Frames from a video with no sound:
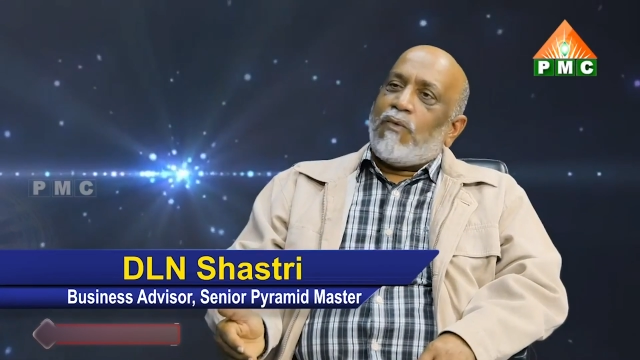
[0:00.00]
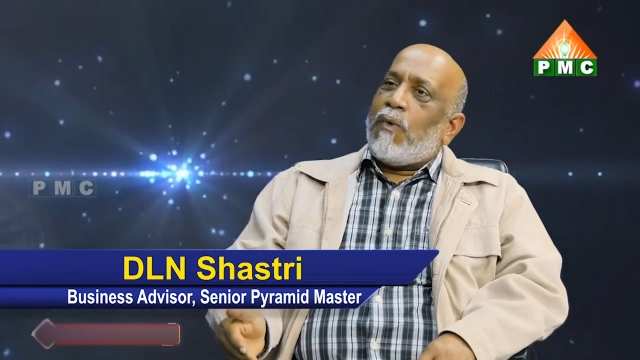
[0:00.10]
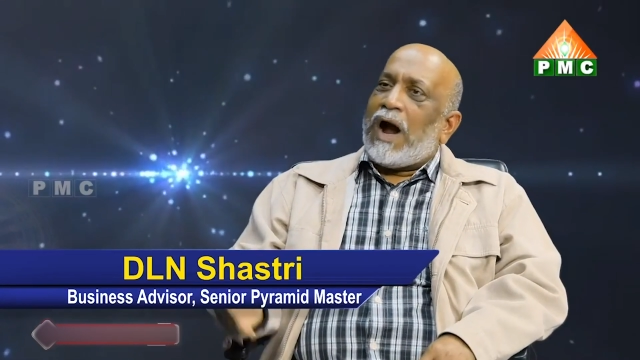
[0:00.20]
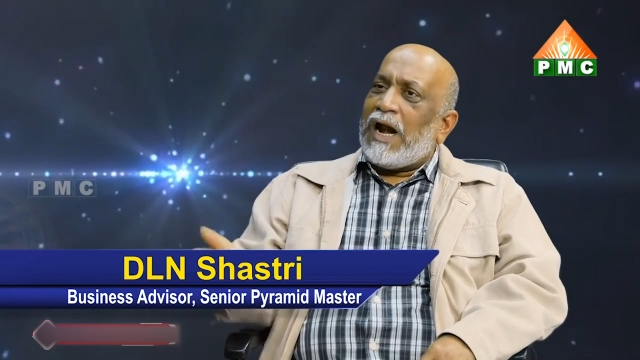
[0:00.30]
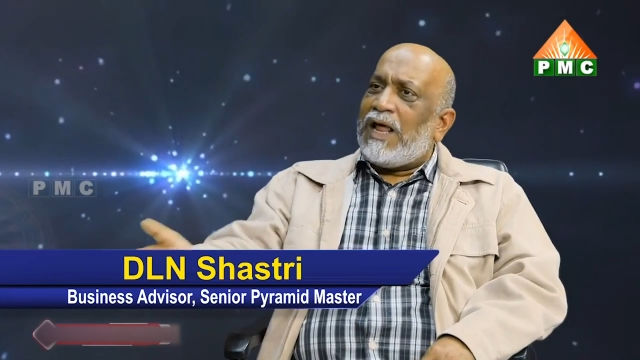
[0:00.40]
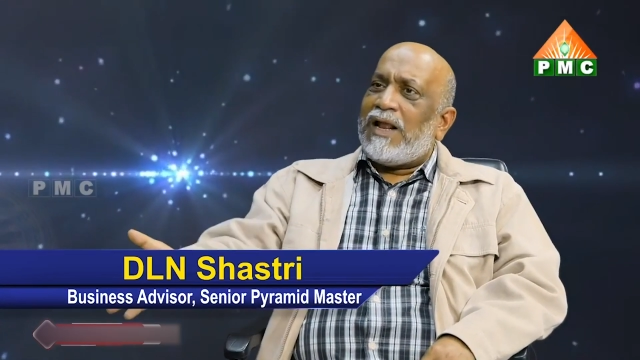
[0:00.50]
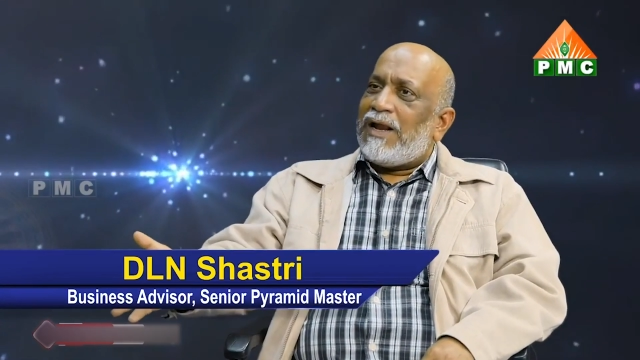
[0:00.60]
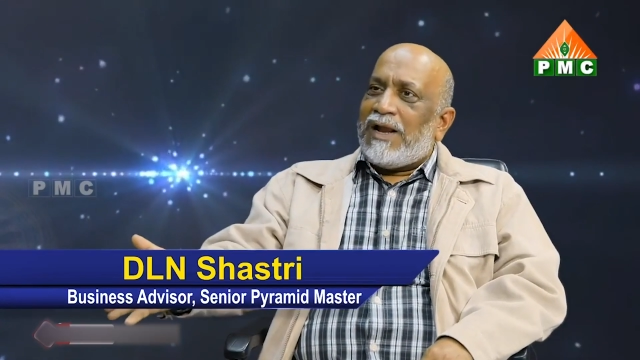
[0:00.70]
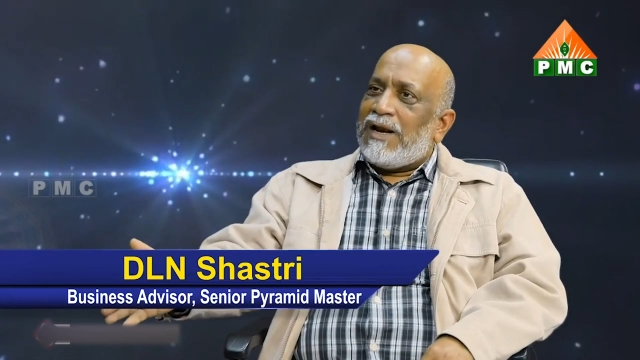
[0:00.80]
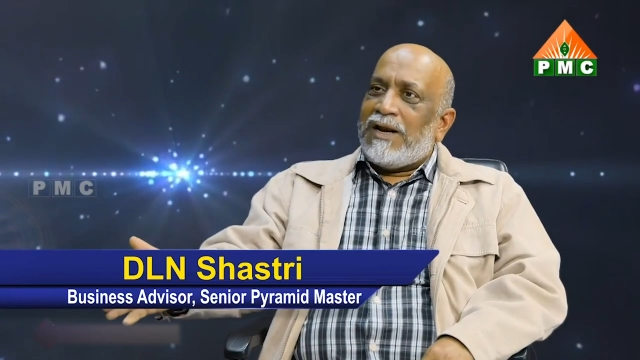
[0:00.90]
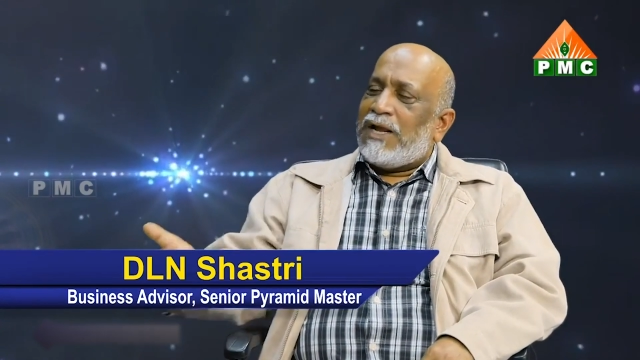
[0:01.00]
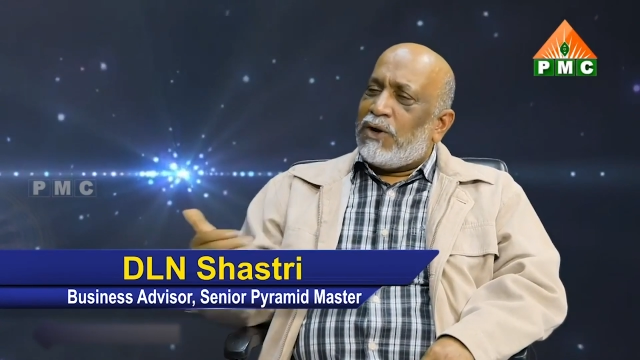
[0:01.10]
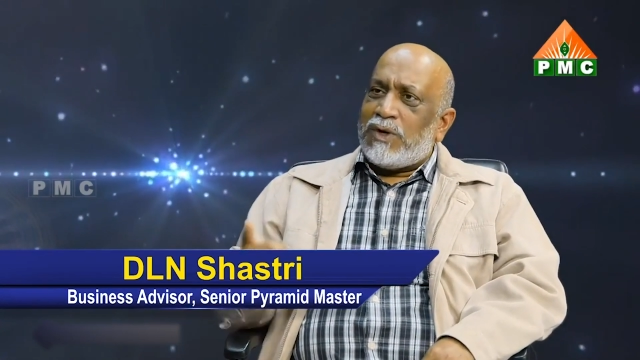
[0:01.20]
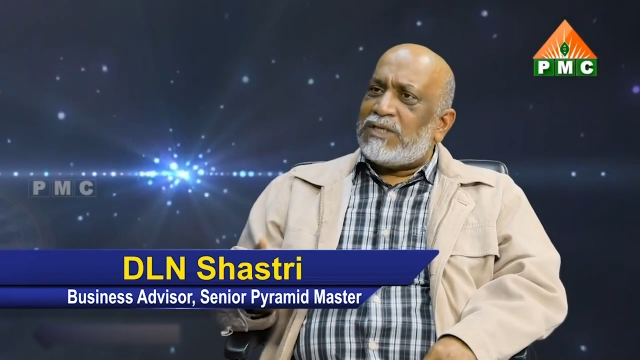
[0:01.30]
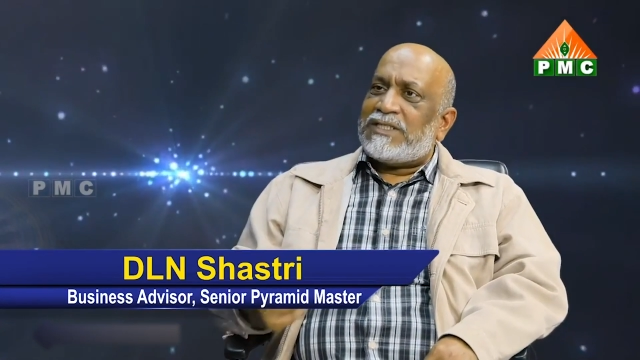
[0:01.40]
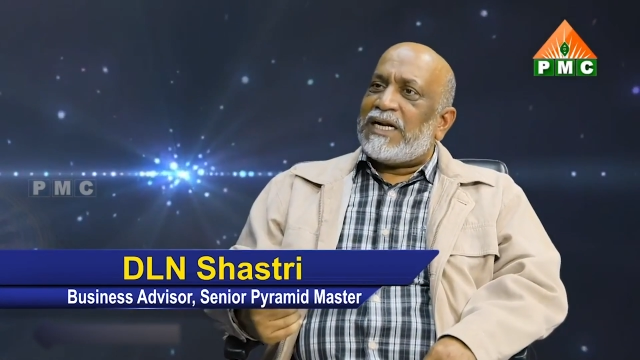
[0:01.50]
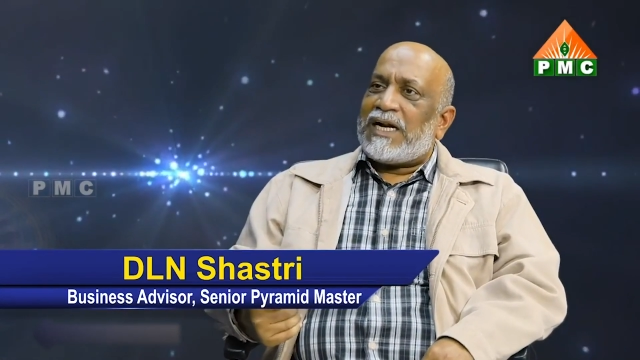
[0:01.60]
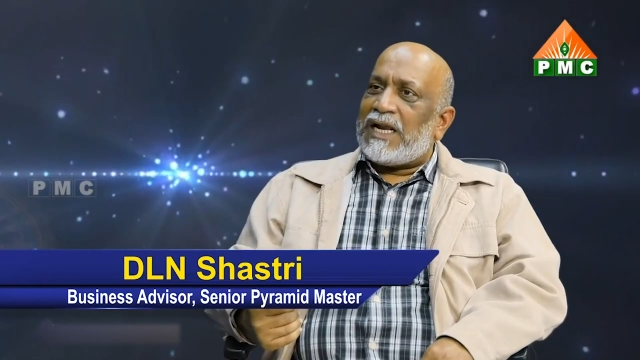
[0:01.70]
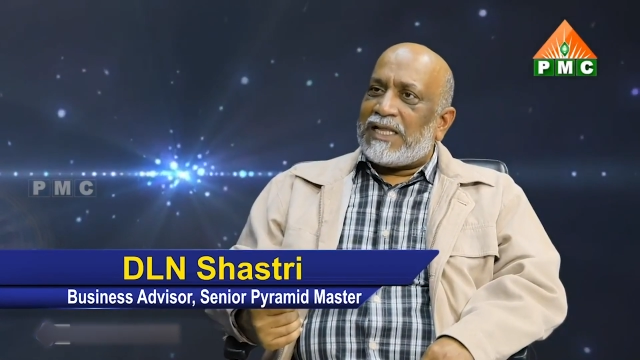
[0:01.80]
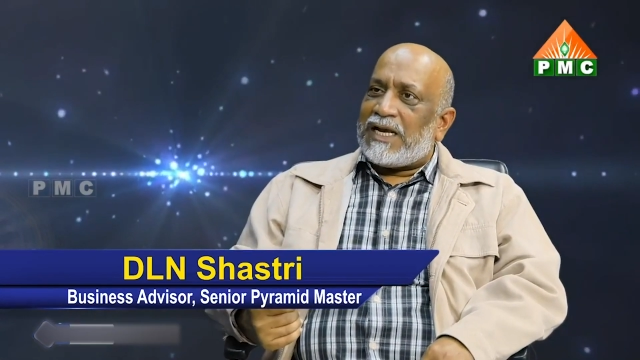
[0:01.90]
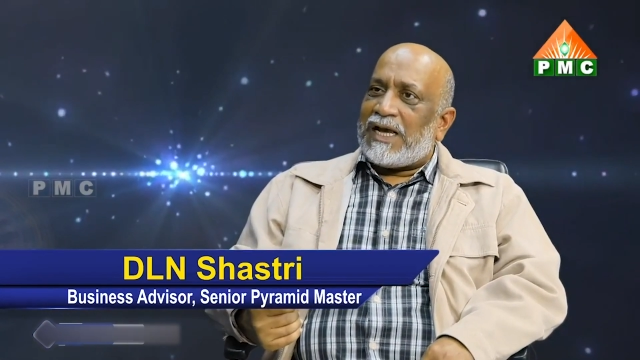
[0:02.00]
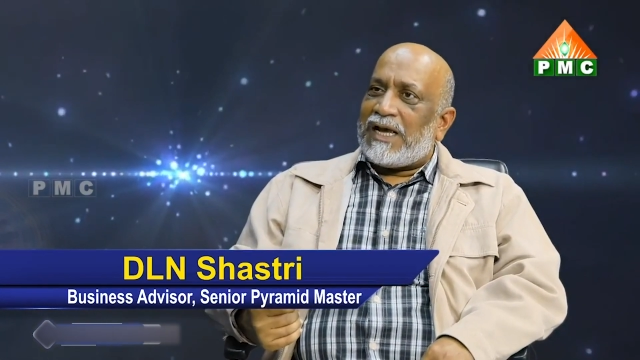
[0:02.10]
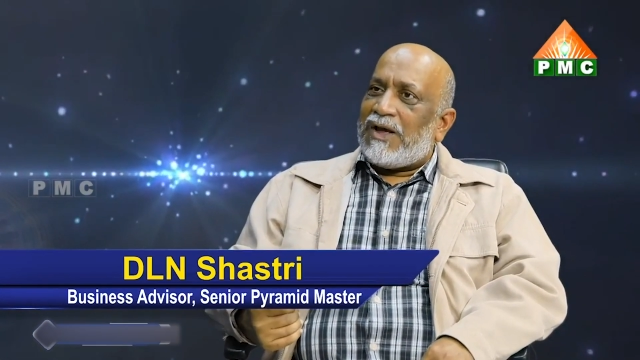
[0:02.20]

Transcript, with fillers: వాళ్ళ నీ గురించి చేయట్లేదుగా